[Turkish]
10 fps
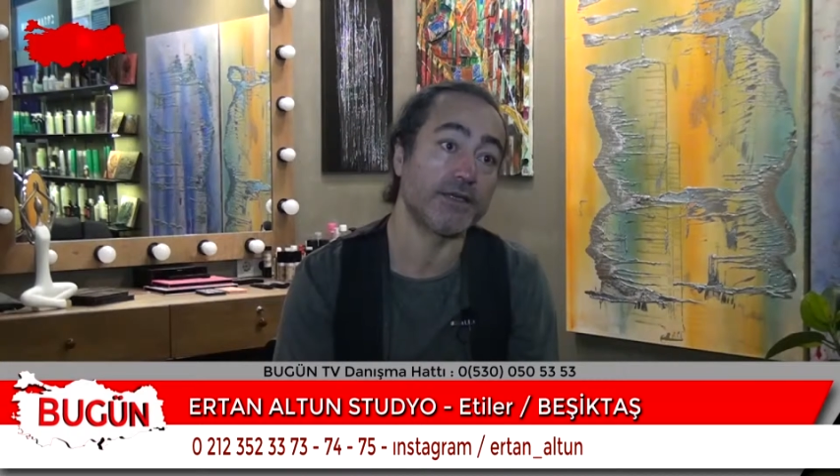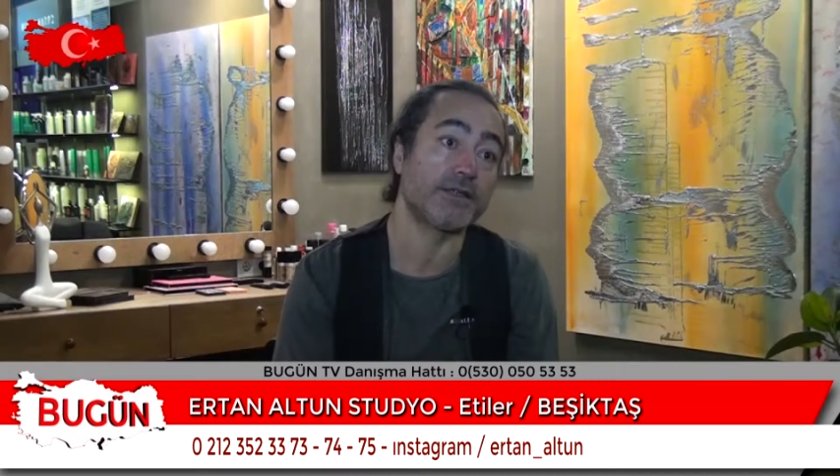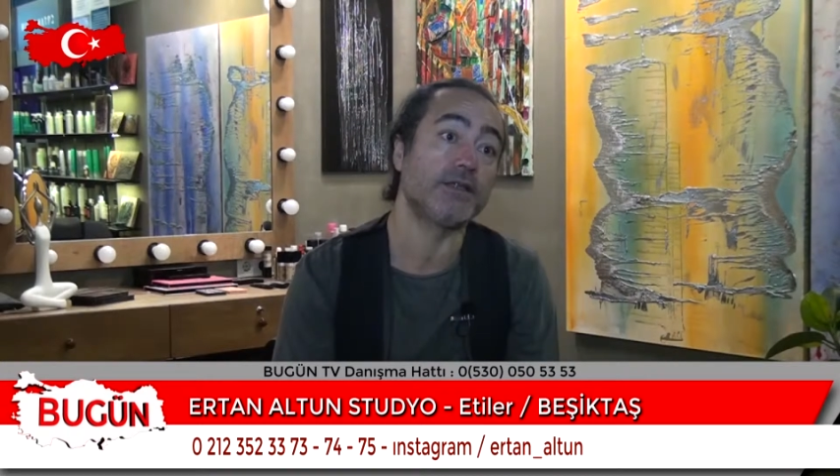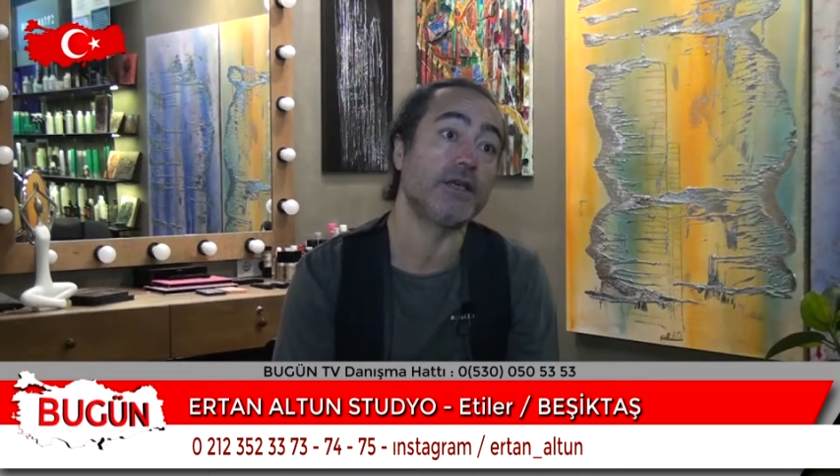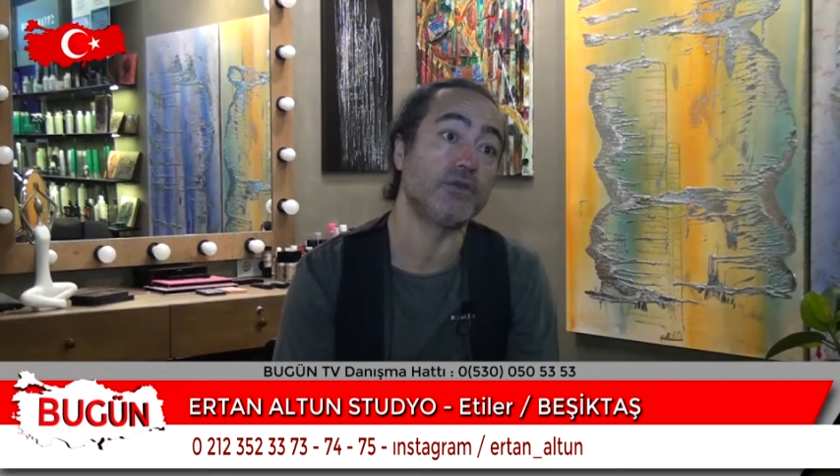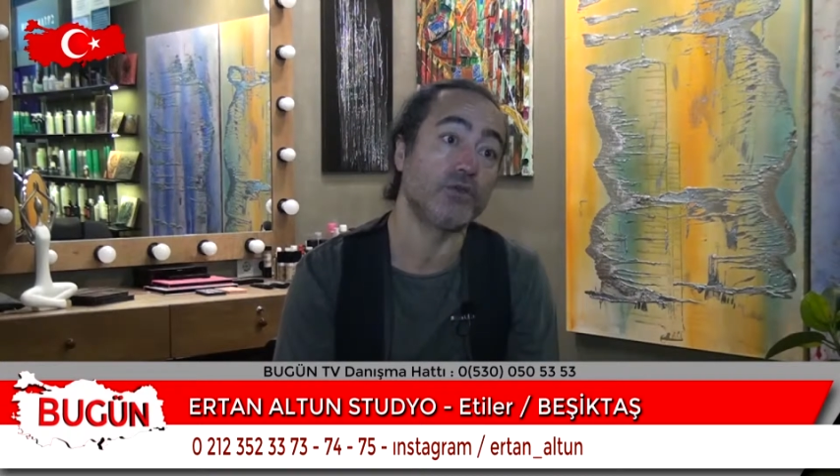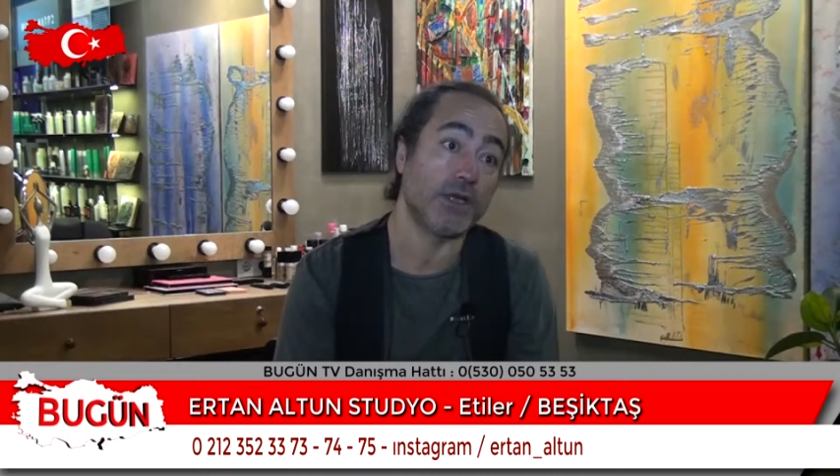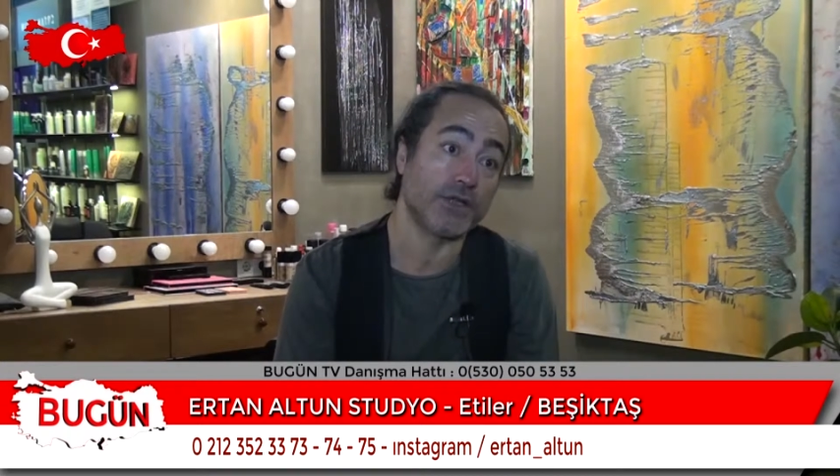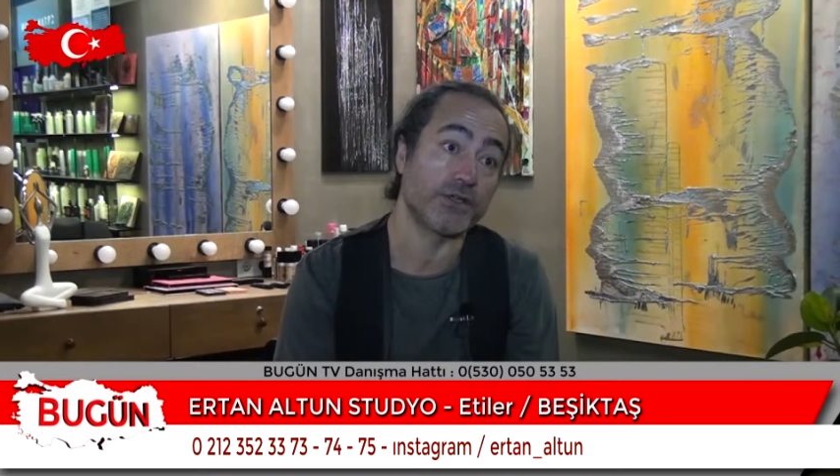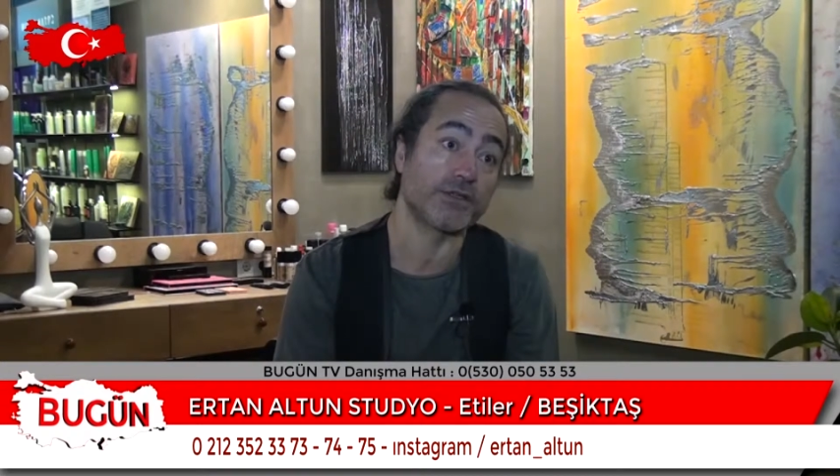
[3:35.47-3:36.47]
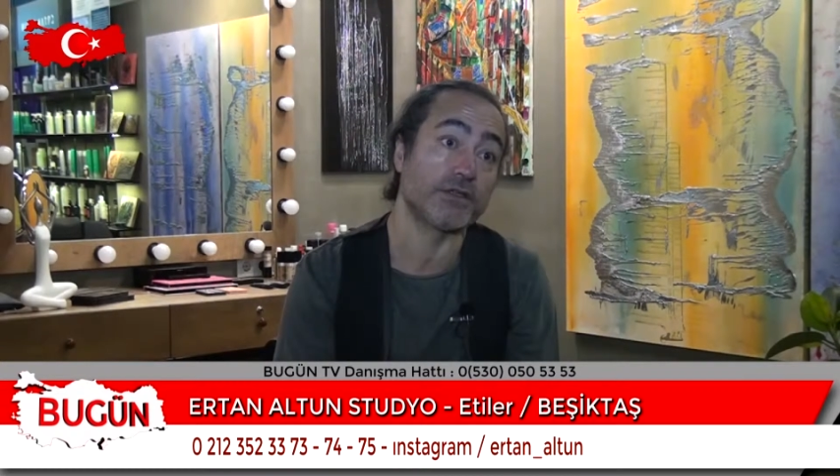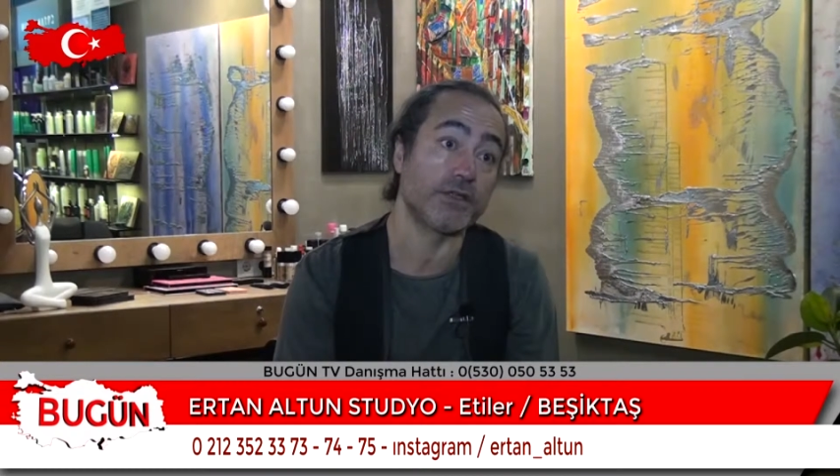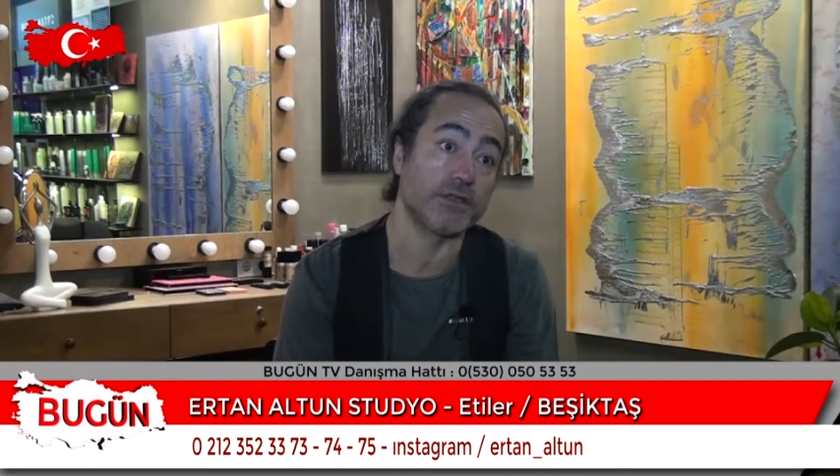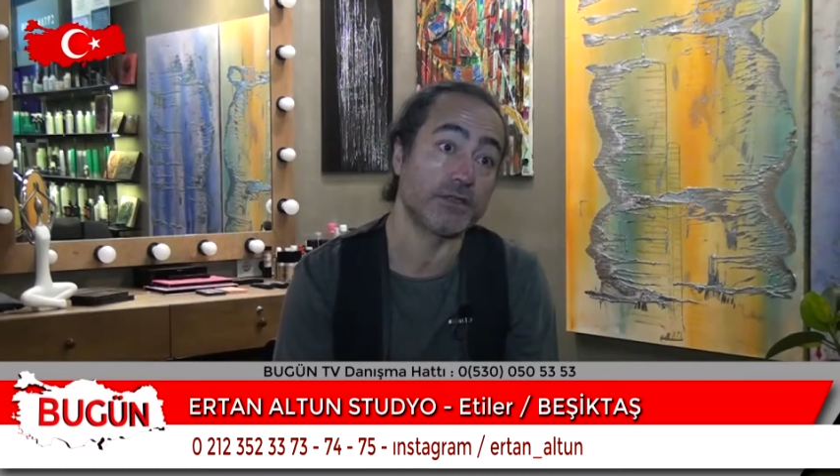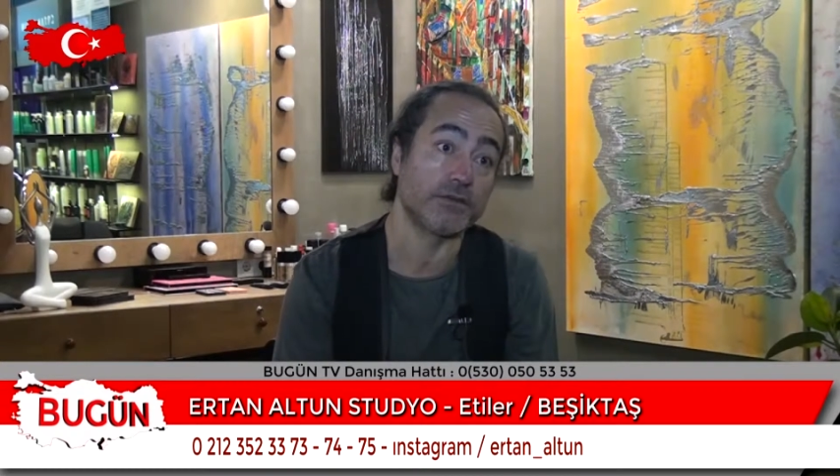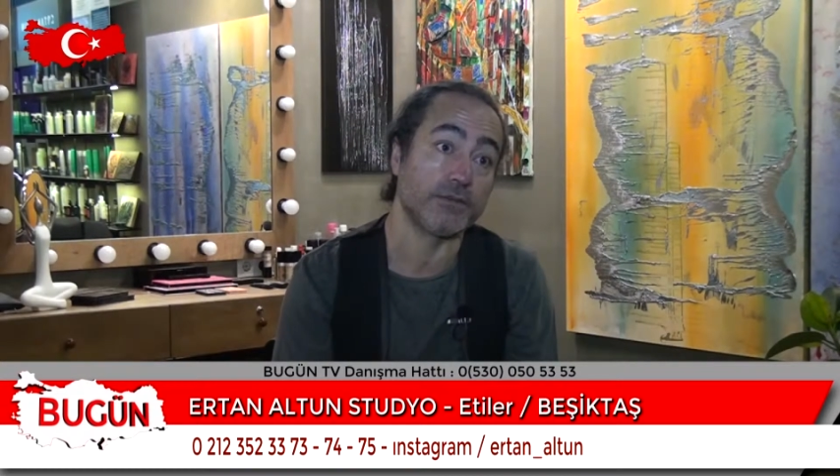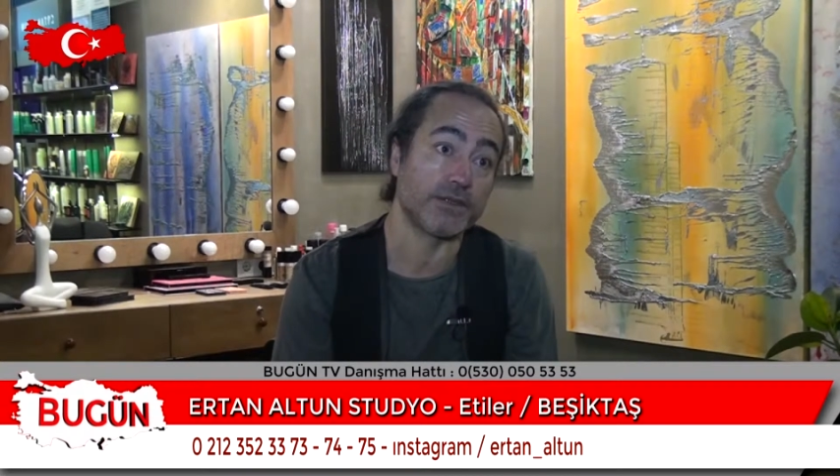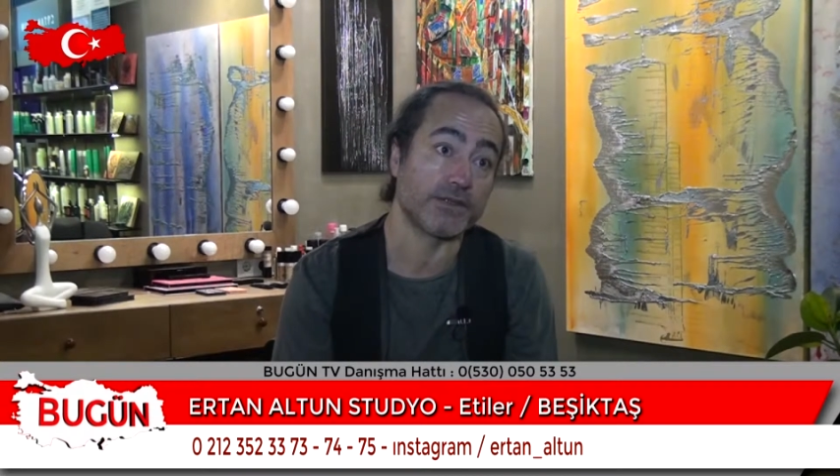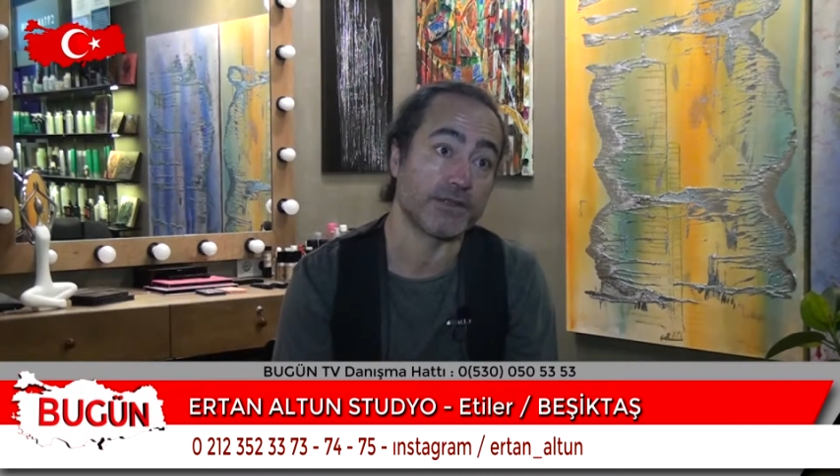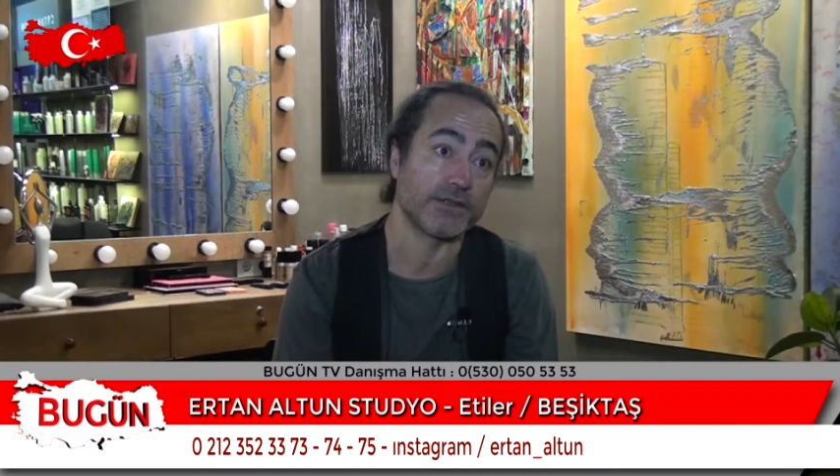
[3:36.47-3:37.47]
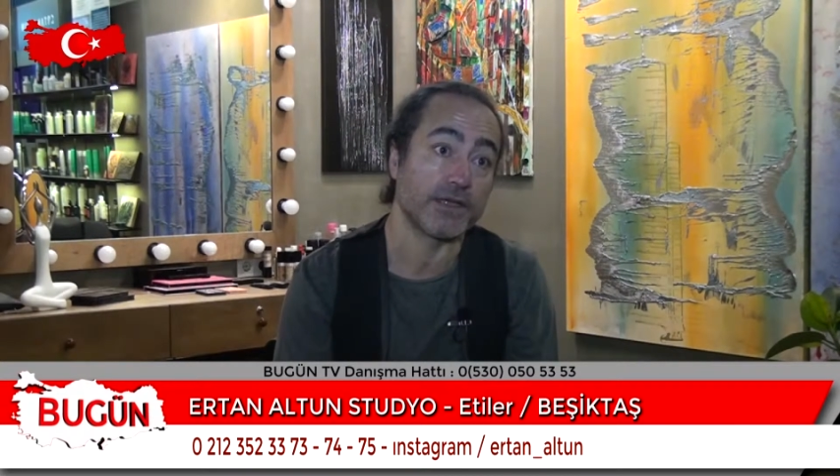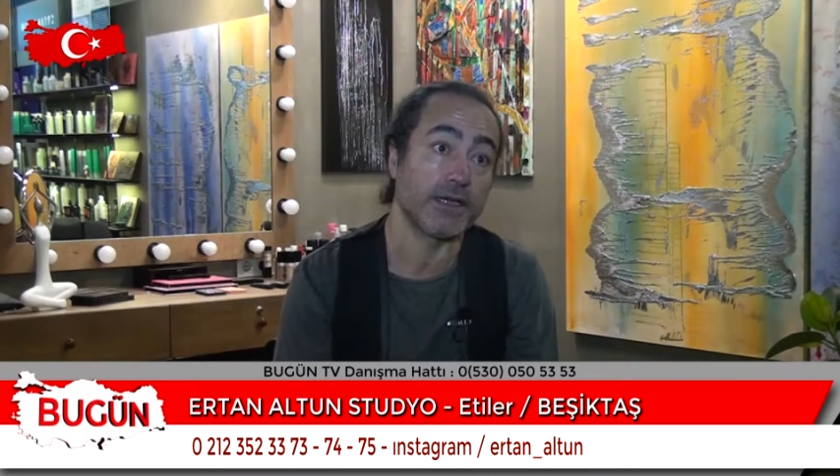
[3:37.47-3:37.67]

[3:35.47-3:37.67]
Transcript: Eskiden günlerce hazırlanırdı bilirsiniz. Yani.